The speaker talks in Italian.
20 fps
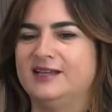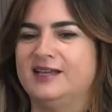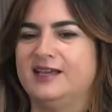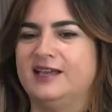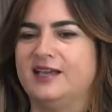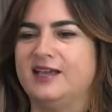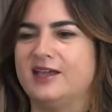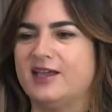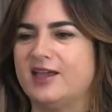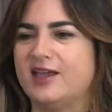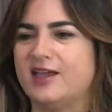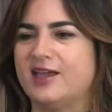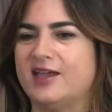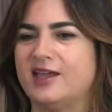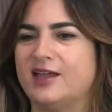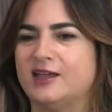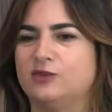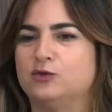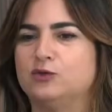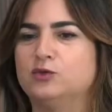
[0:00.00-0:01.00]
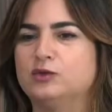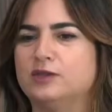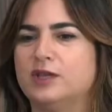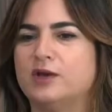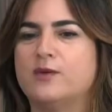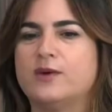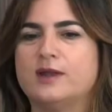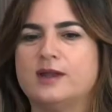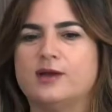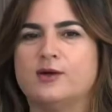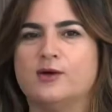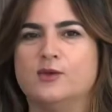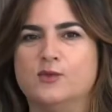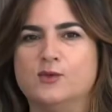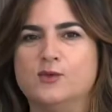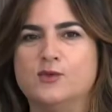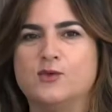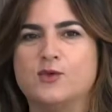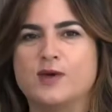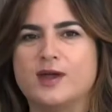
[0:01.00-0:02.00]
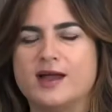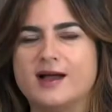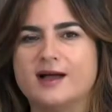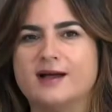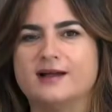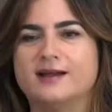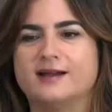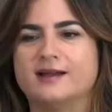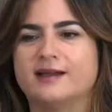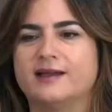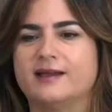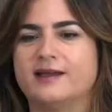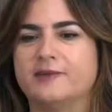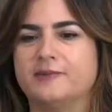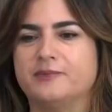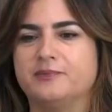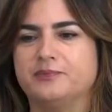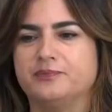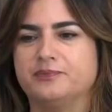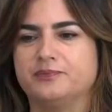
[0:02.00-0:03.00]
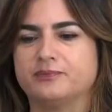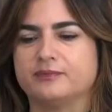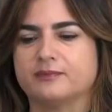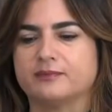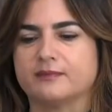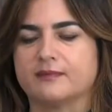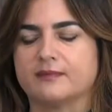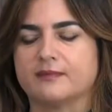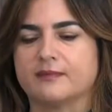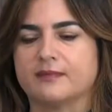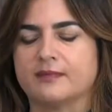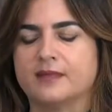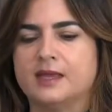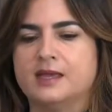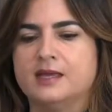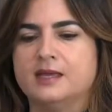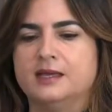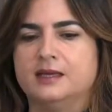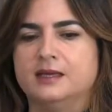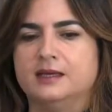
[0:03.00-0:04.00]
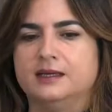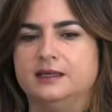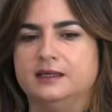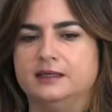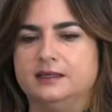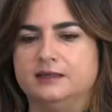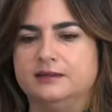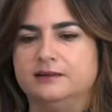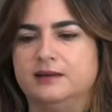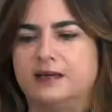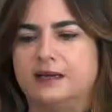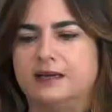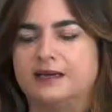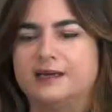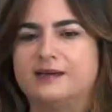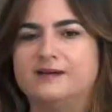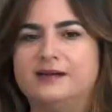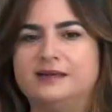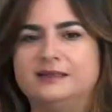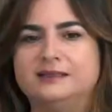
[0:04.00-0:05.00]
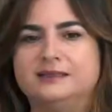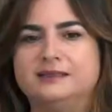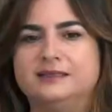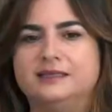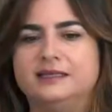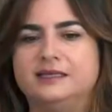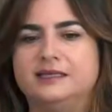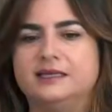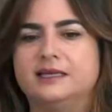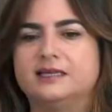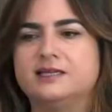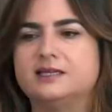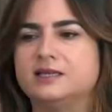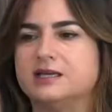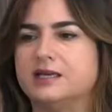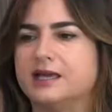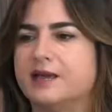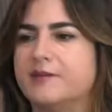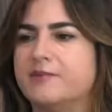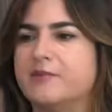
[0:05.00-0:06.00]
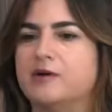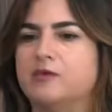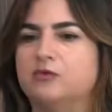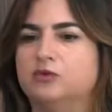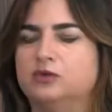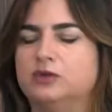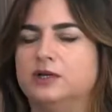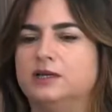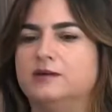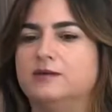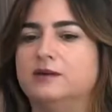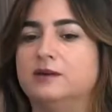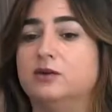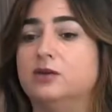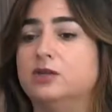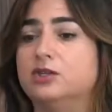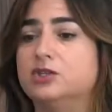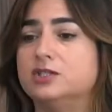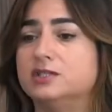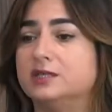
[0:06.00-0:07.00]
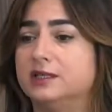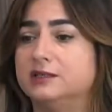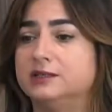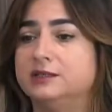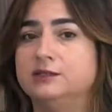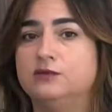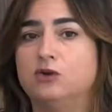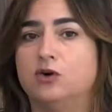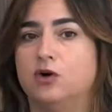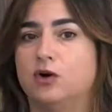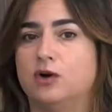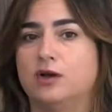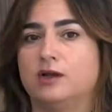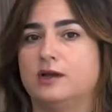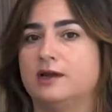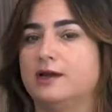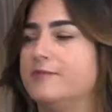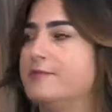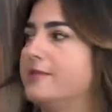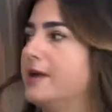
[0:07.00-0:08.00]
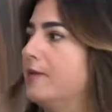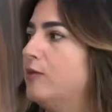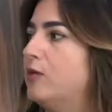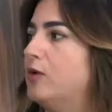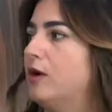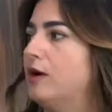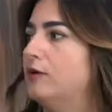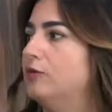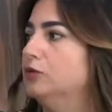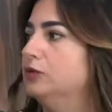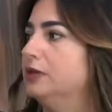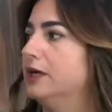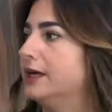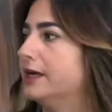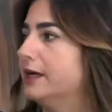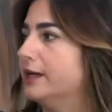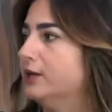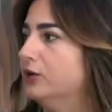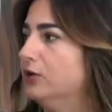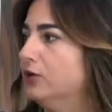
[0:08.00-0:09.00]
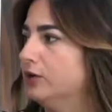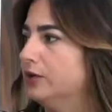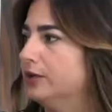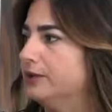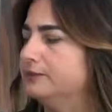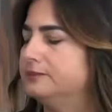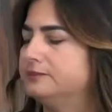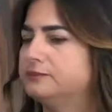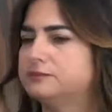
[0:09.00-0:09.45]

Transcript: Eh, tutte quelle comunque anche mh, eh, aggravanti che, che, abbiamo avuto a livello legislativo eh, le abbiamo avute anche noi.